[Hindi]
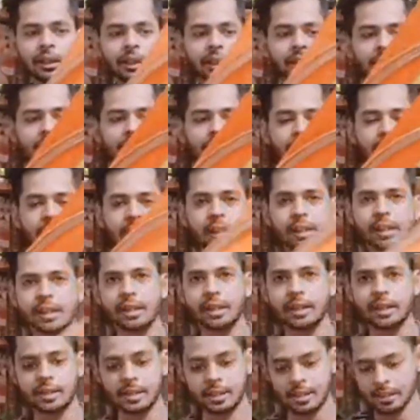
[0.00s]
अलग अलग डिजाइन
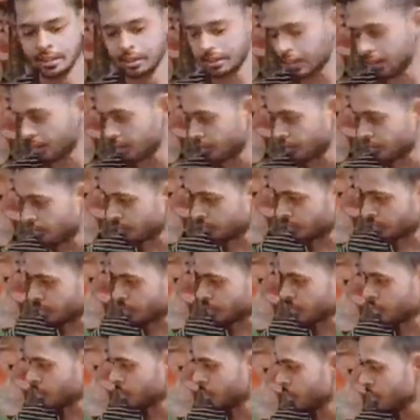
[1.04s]
आएंगे इसके
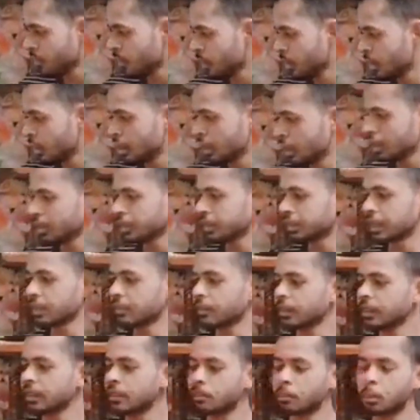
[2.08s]
अंदर
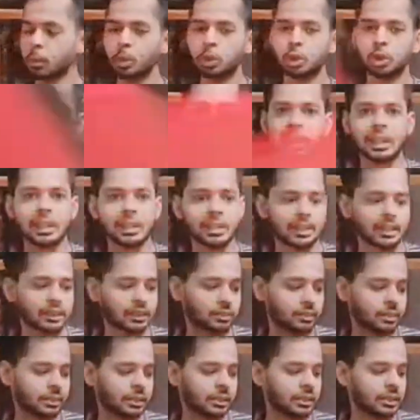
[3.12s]
इसके बाद ये पूछ वाला आएगा
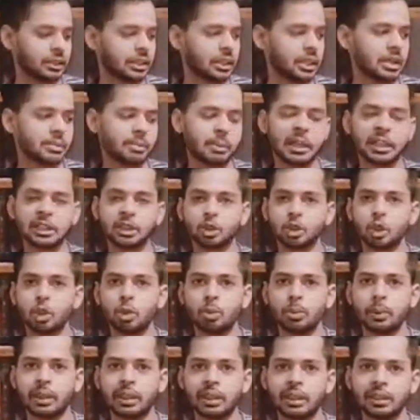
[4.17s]
इसमें ये पाँच सौ
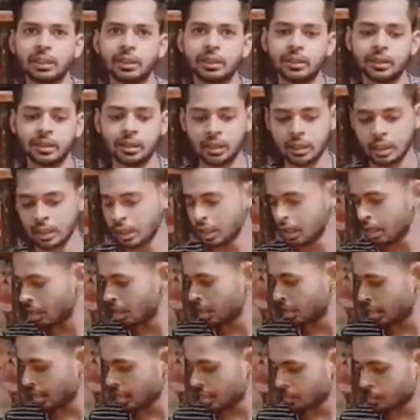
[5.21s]
रुपये
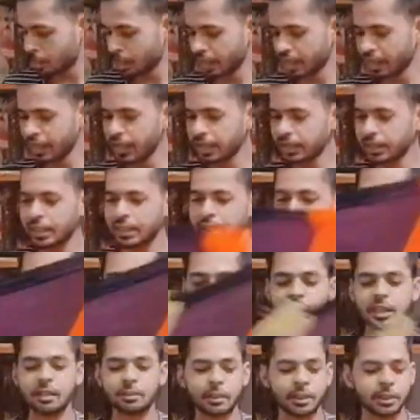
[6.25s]
इसमें एक ही आता है ये
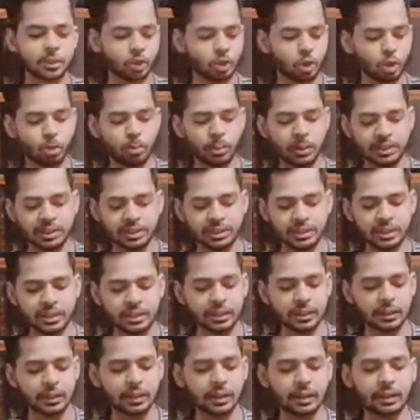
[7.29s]
साढ़े पाँच सौ रुपये
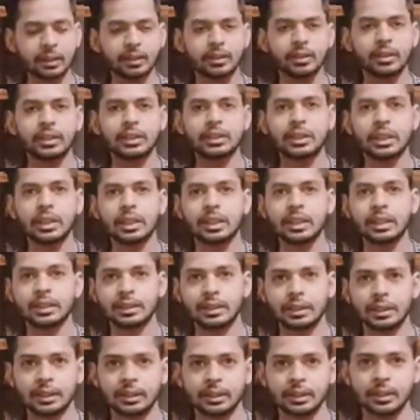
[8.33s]
सिका दिल्ला इस तरीके
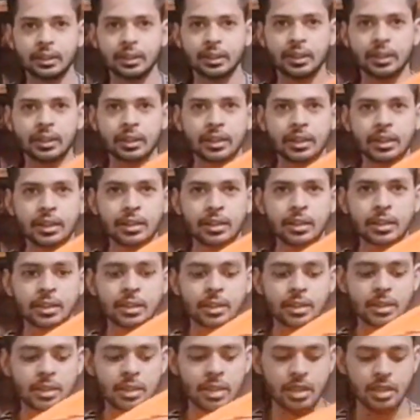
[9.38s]
से
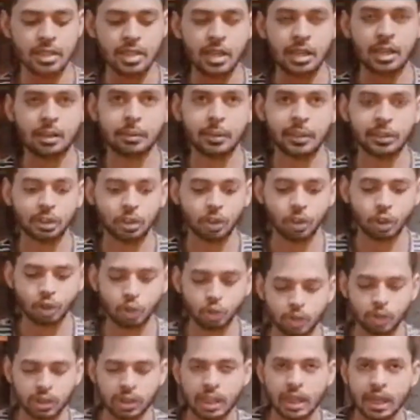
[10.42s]
ये साढ़े पाँच सौ
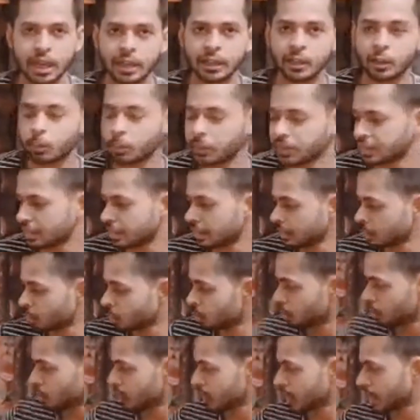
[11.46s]
सौ ये आठ रुपये से दस
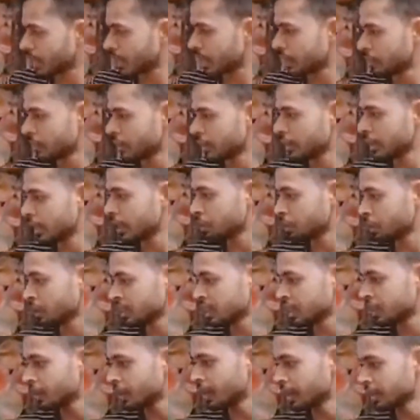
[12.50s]
रुपये तक का बिकता है आपको
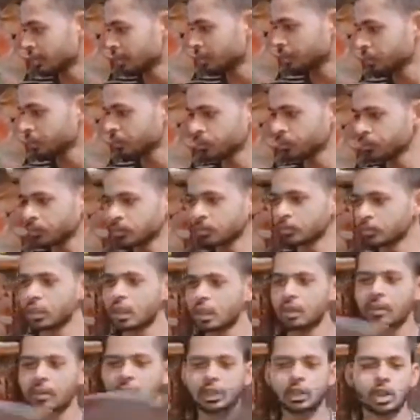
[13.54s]
सब
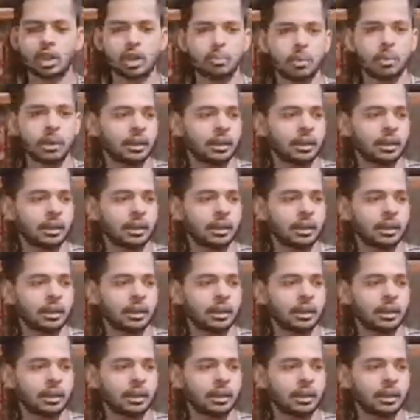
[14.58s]
आइटम अब आ जाओ